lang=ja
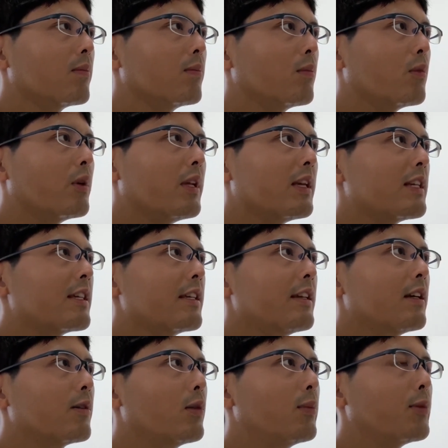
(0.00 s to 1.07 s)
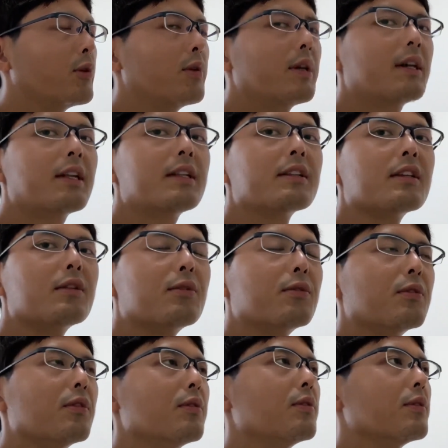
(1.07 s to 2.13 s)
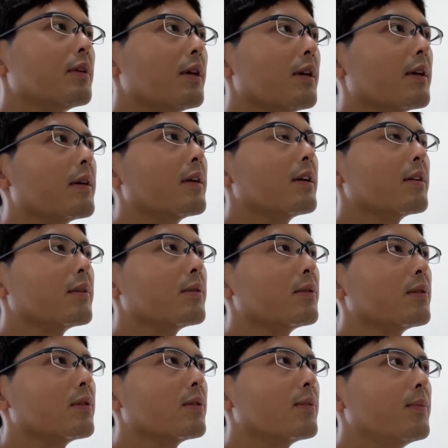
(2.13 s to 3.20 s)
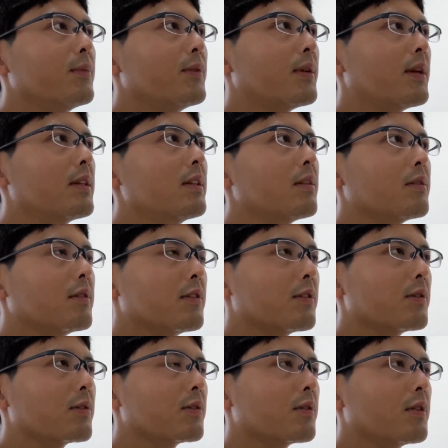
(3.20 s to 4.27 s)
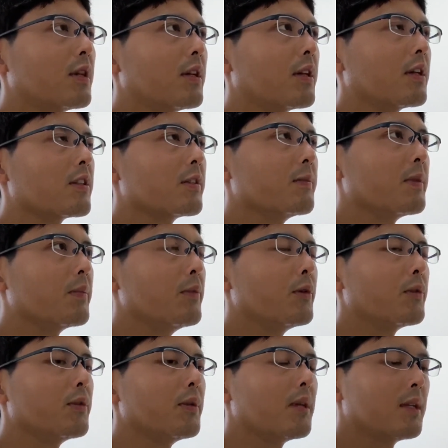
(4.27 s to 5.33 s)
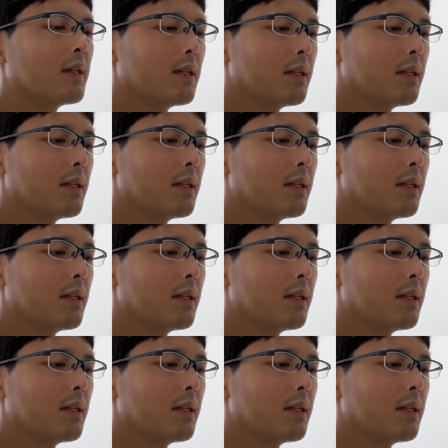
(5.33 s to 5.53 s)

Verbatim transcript: もう歴史がこう物語ってるというか、あのもう分かってるんですよそのあらかじめ僕は。